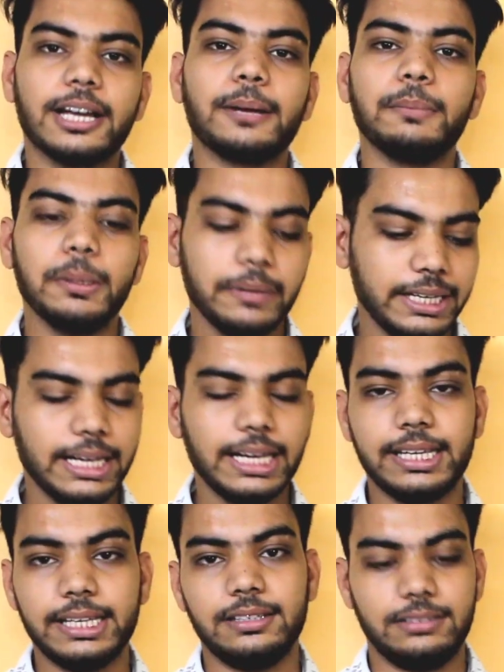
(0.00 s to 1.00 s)
गर्मी भी इन्हें
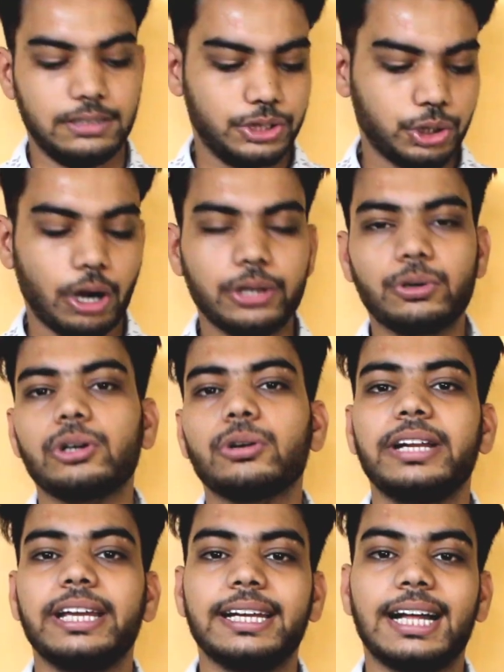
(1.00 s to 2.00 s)
लेकिन शॉर्ट कोट
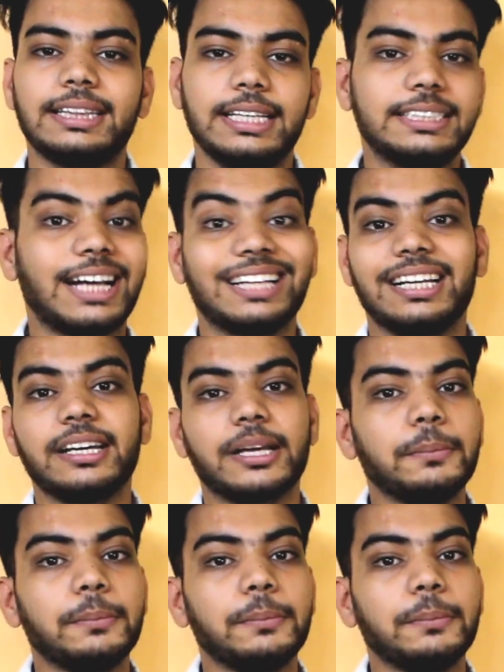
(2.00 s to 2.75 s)
होने के नाते ज़्यादा